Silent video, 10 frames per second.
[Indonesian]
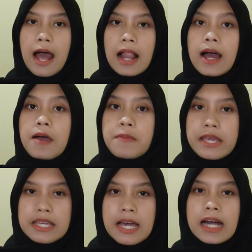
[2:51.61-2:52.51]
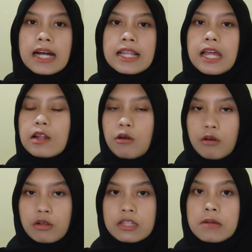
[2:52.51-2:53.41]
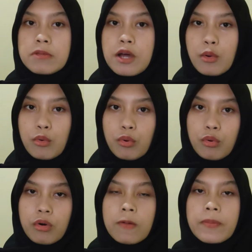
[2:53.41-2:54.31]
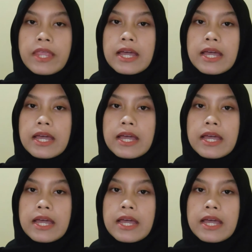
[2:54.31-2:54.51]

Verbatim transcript: alangkah baiknya kalian log out terlebih dahulu.